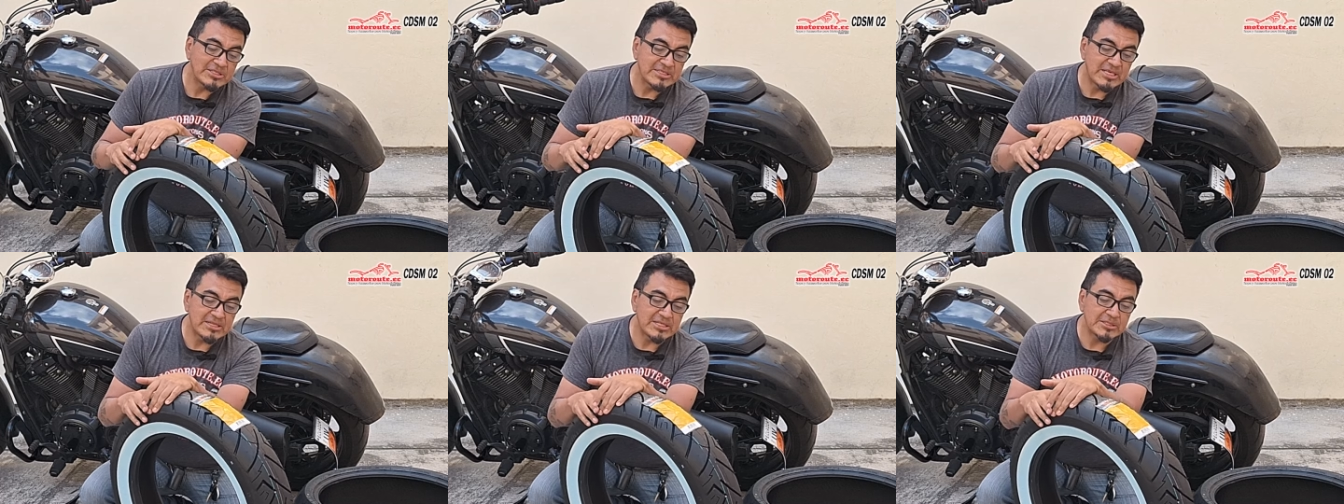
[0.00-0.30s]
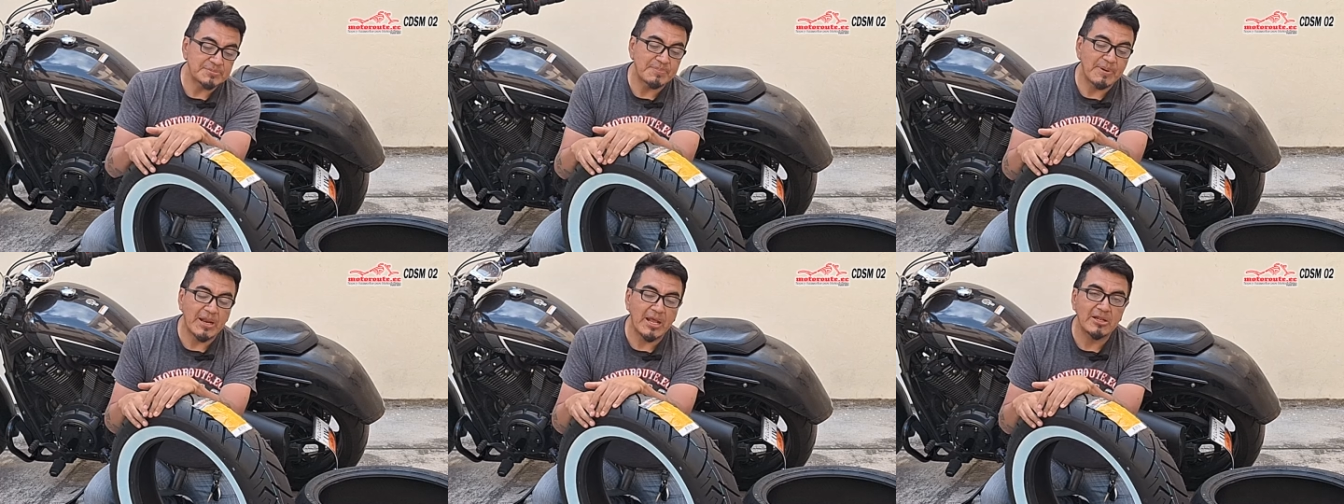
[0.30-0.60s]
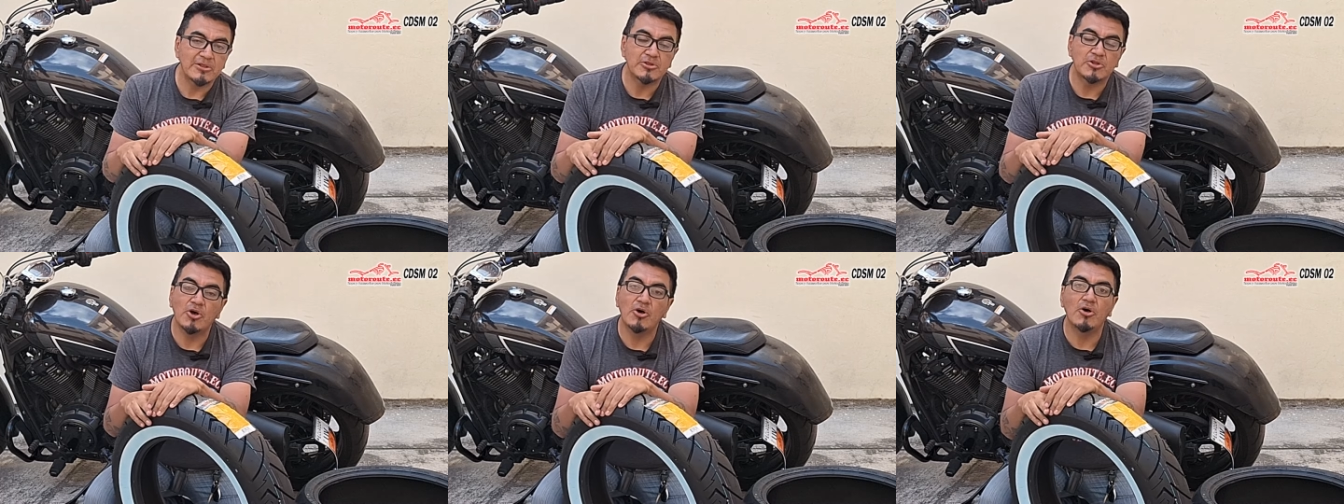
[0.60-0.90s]
las llantas para
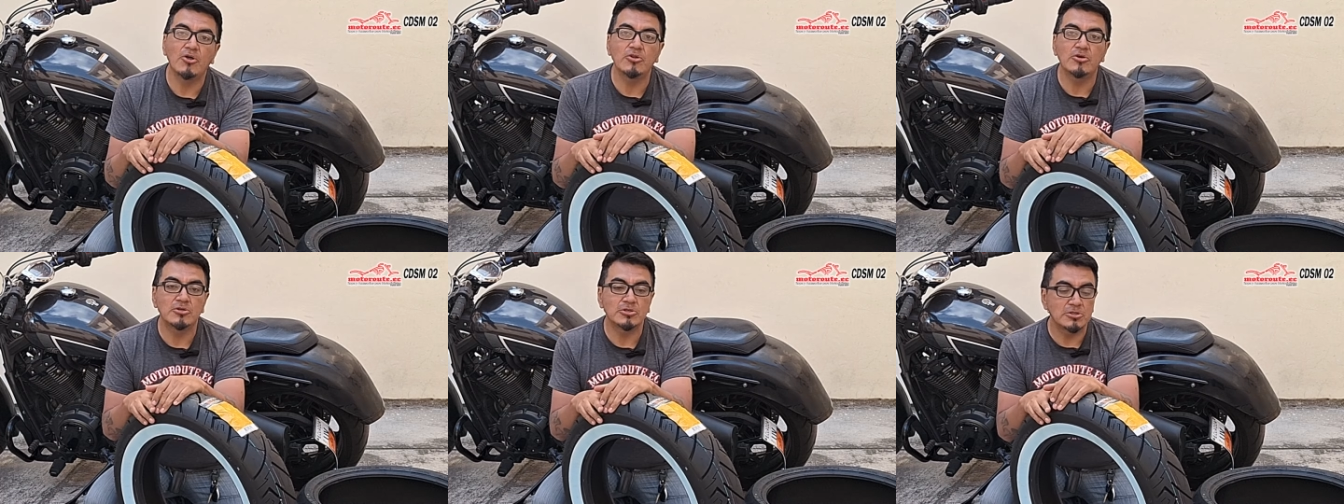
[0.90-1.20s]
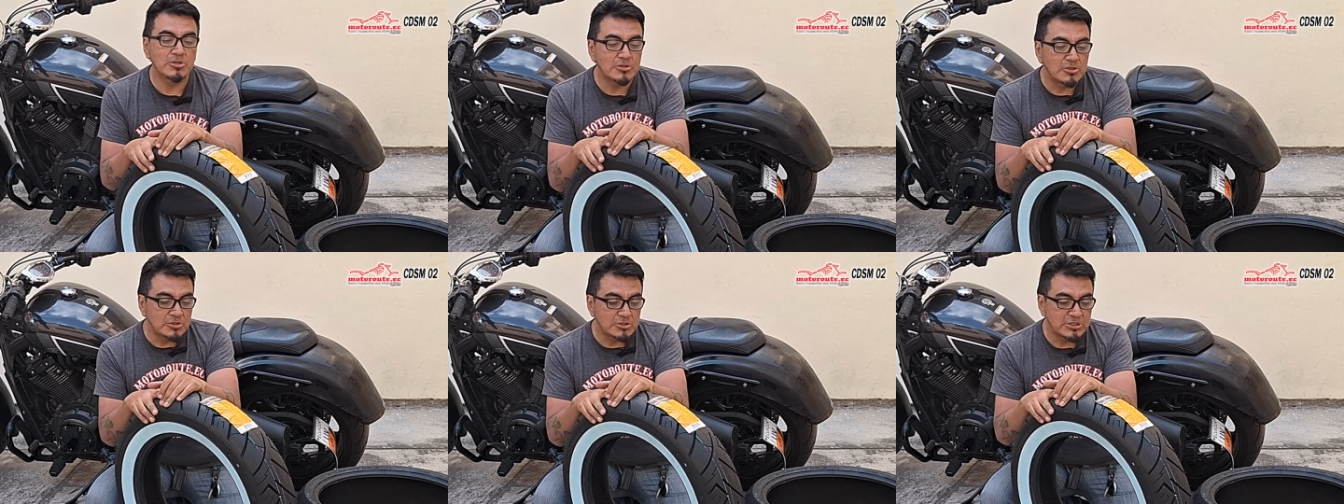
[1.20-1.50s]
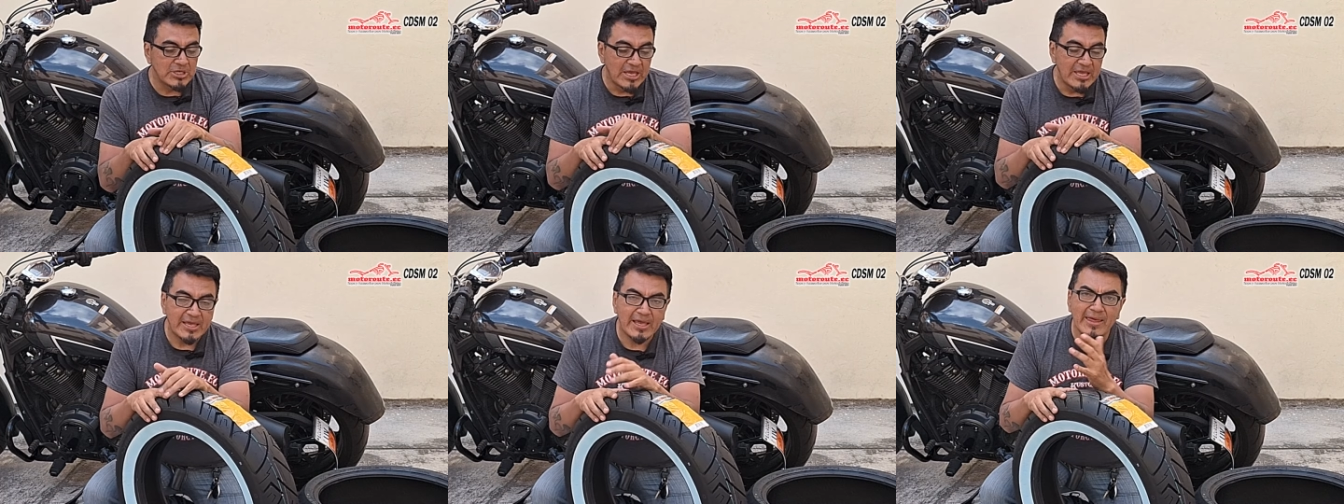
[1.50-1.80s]
él todos
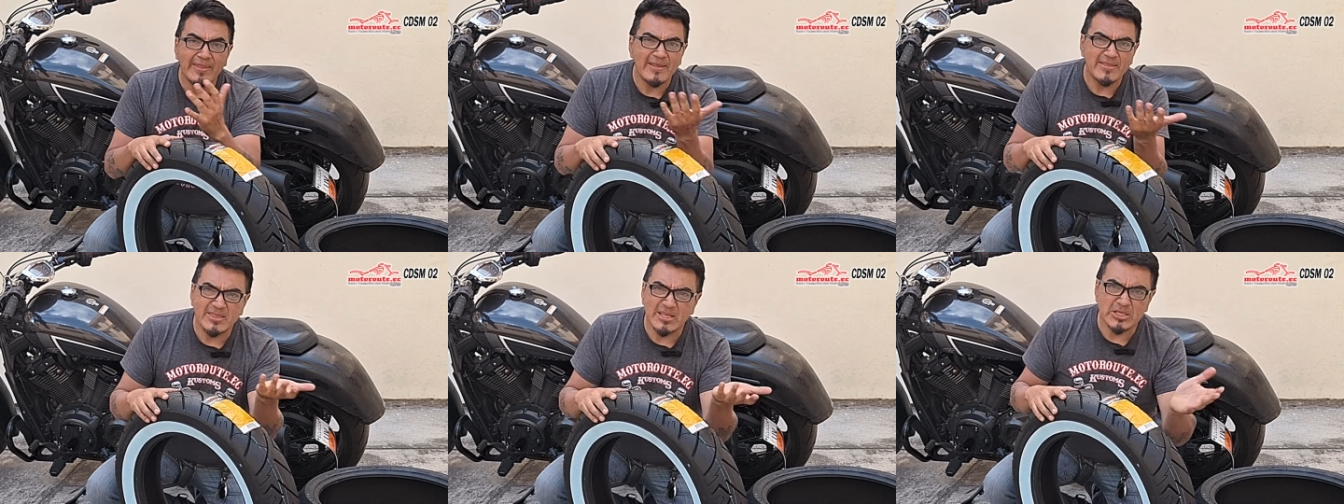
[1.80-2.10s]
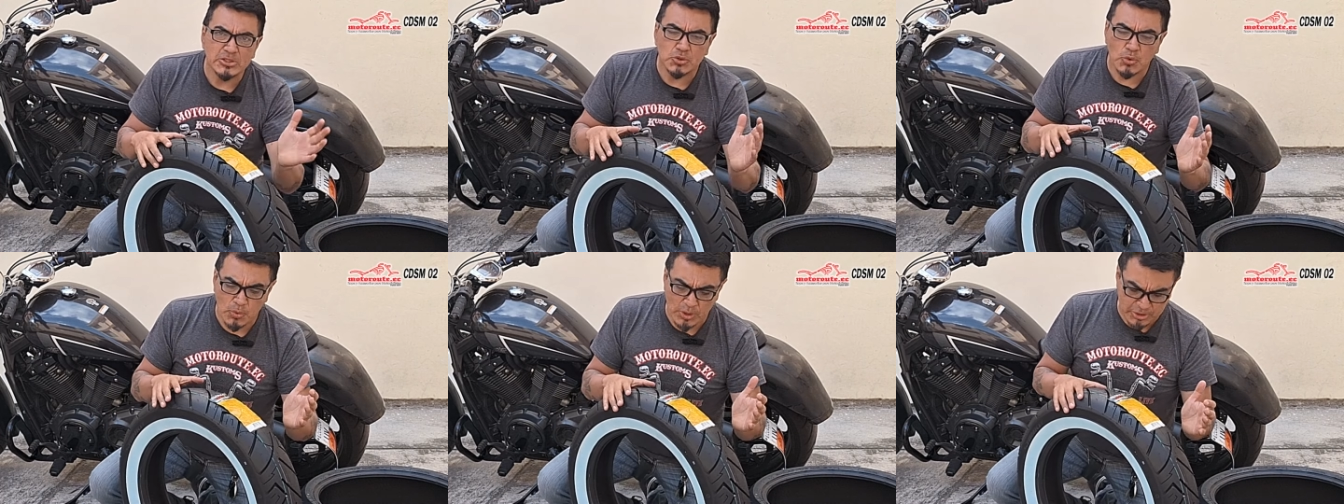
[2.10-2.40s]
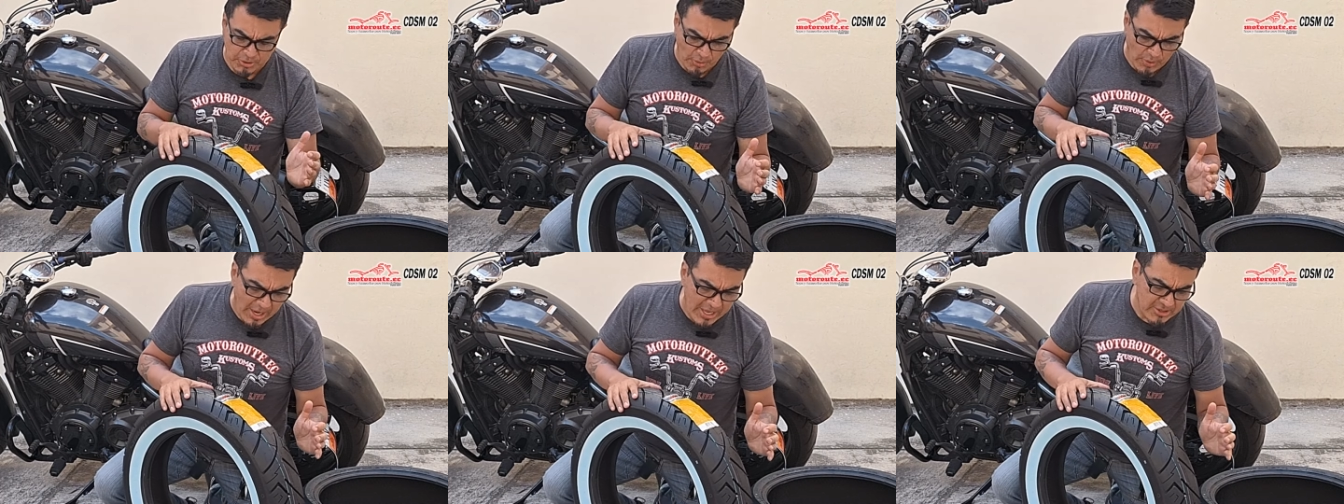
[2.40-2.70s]
los, cada tres o
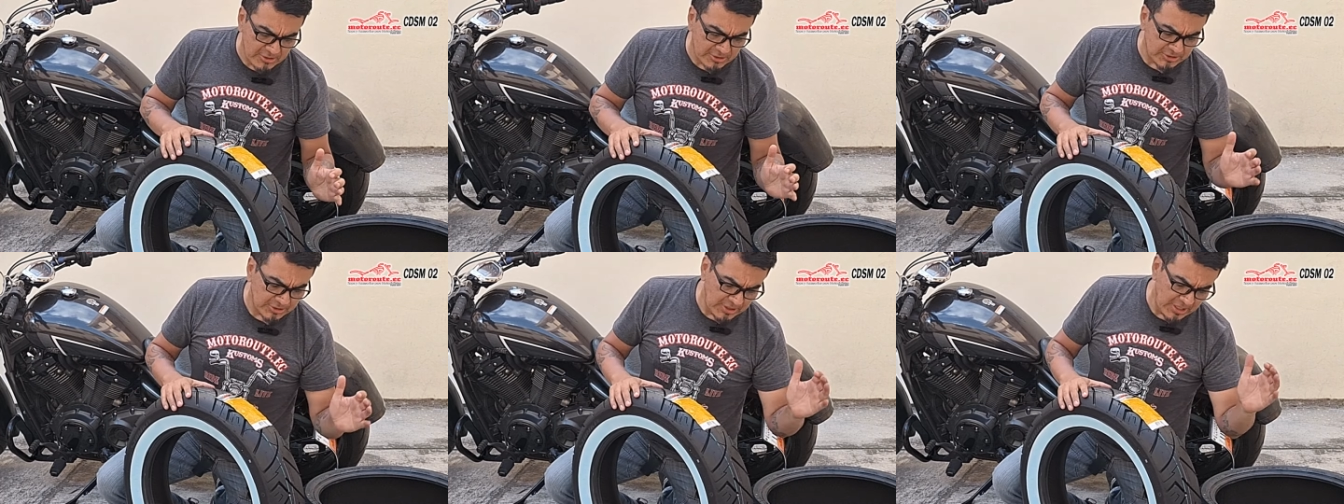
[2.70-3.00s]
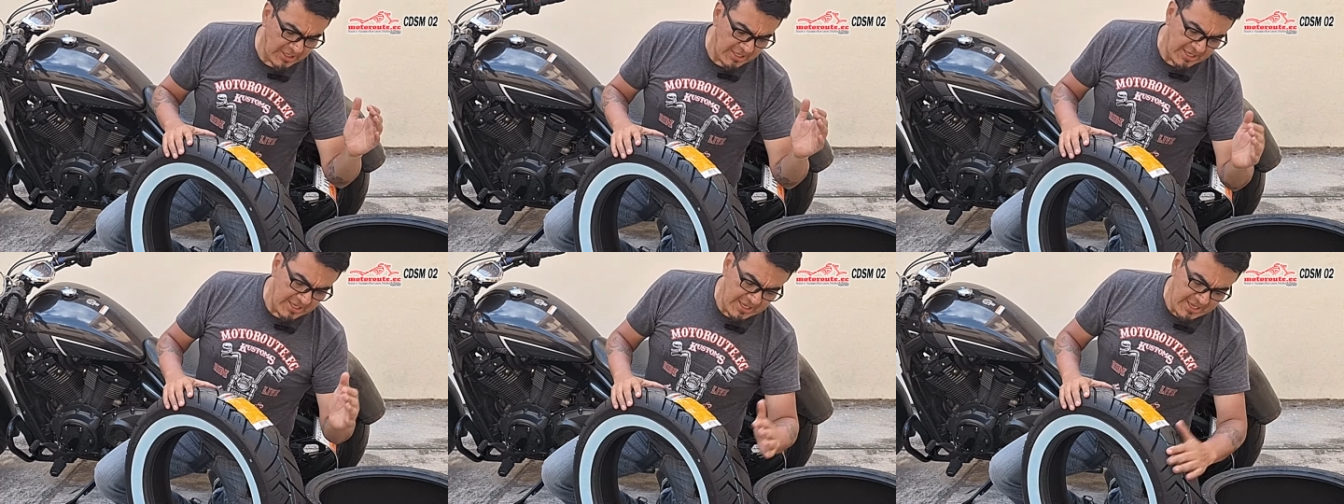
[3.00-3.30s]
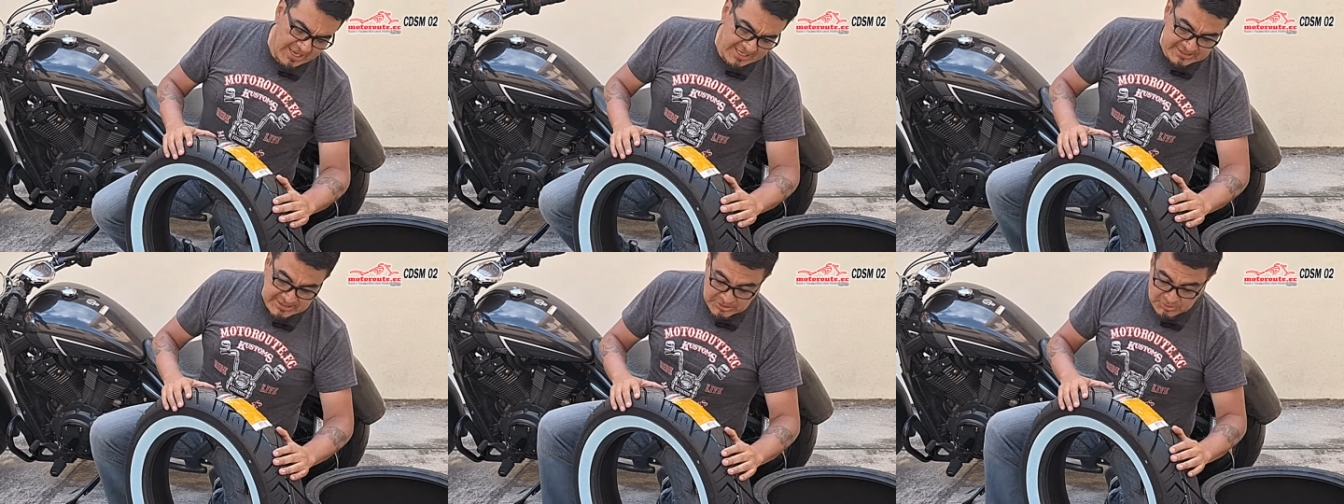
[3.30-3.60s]
cuatro años.
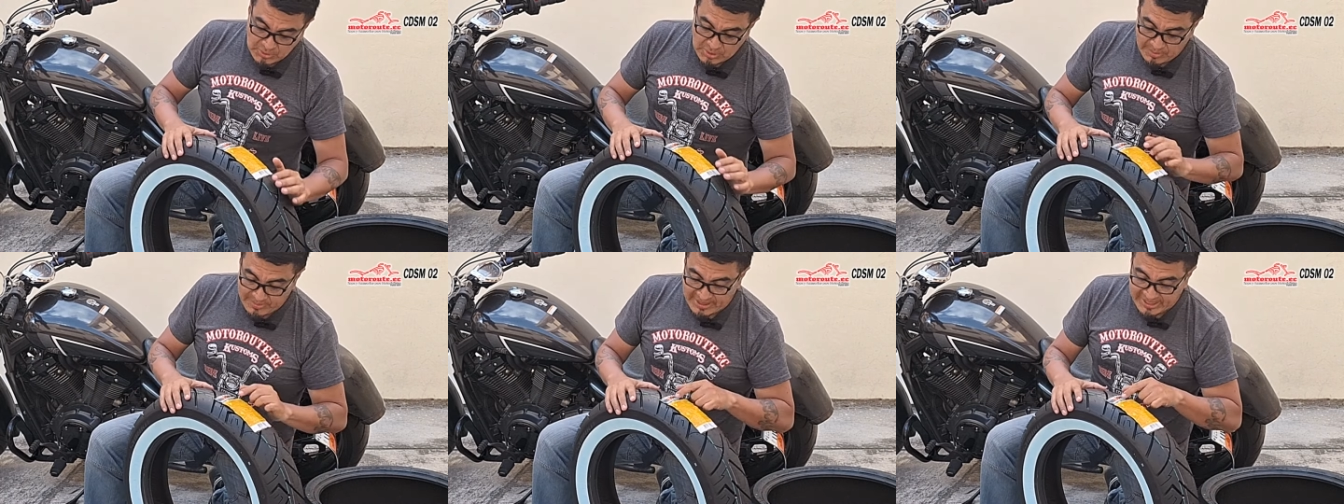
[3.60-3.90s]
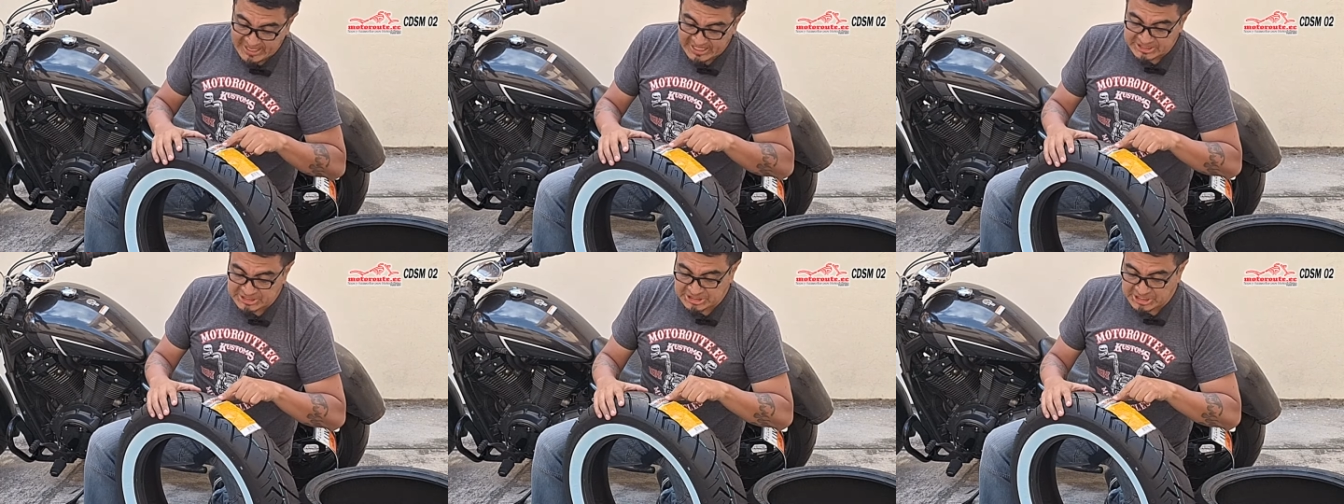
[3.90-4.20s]
Esta es una marca